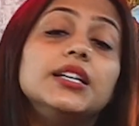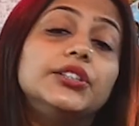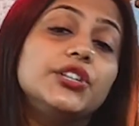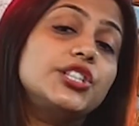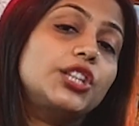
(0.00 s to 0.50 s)

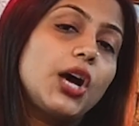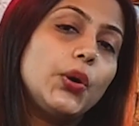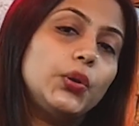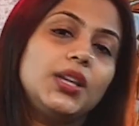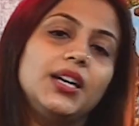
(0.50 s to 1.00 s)
रिश्ता
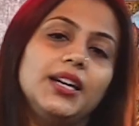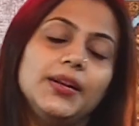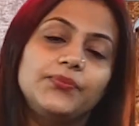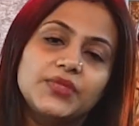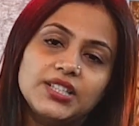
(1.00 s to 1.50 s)
होता
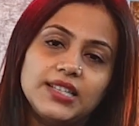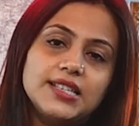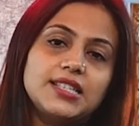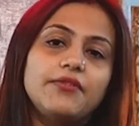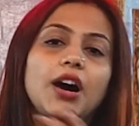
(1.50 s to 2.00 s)
है
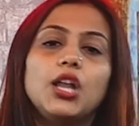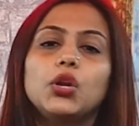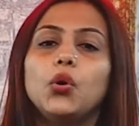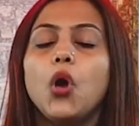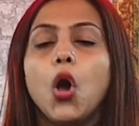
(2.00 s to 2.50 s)
चलिए सवाल
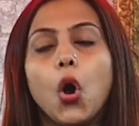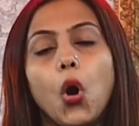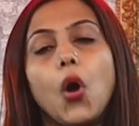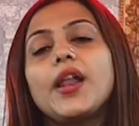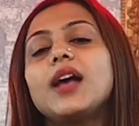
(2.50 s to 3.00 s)
को
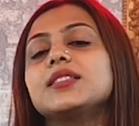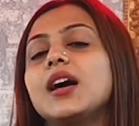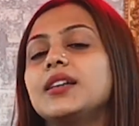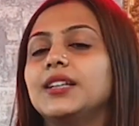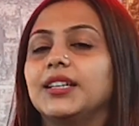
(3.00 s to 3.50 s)
और
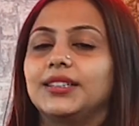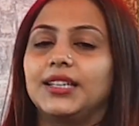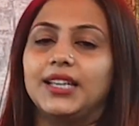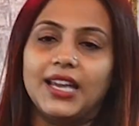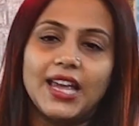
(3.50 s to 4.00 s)
आसान
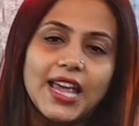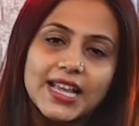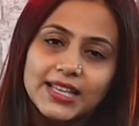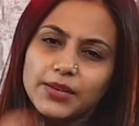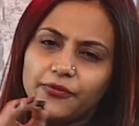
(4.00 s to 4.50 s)
करते हैं कि